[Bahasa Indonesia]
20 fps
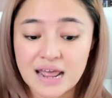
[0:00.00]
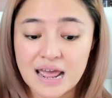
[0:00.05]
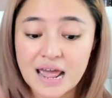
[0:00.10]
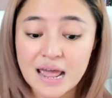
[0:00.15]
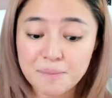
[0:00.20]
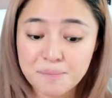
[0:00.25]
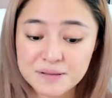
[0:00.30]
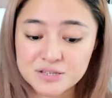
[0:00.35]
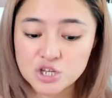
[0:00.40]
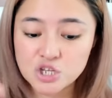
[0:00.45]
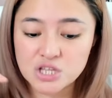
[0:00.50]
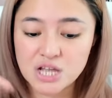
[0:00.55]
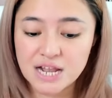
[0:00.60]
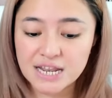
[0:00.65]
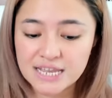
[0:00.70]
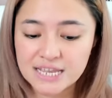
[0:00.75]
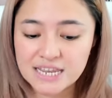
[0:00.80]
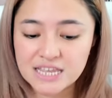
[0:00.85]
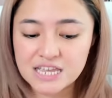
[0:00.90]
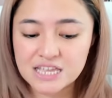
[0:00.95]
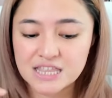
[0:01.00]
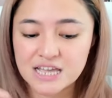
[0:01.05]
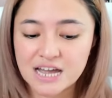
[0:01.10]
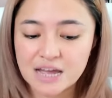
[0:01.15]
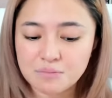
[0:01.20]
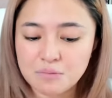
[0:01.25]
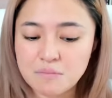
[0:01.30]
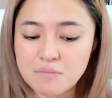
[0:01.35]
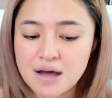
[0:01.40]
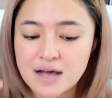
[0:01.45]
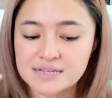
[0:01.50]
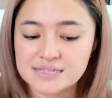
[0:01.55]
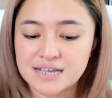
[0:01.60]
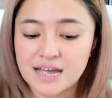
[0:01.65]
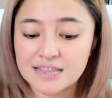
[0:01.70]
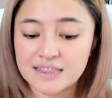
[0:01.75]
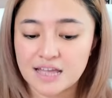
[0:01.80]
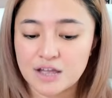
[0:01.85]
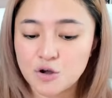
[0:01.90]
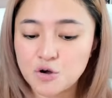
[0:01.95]
episode kali ini kita akan membahas
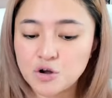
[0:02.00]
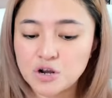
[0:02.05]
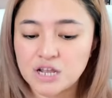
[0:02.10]
kategori